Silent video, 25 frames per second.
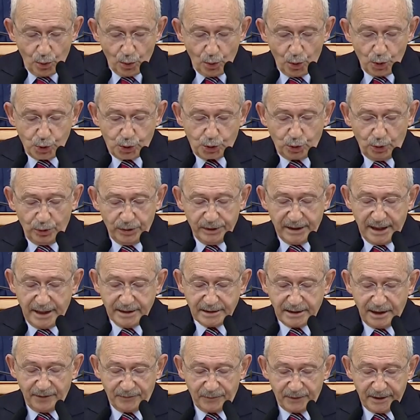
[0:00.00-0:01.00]
uzun
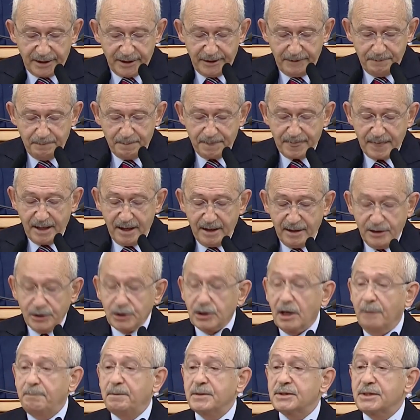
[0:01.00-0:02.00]
hedefli
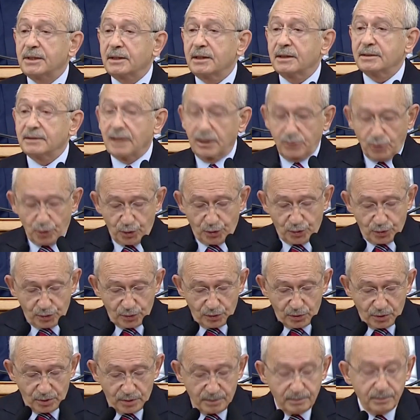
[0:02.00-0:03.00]
yapısını da
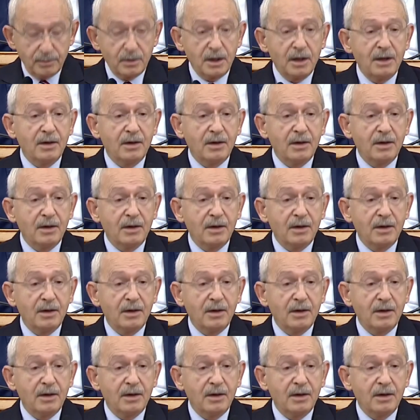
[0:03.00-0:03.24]
düşünüyorum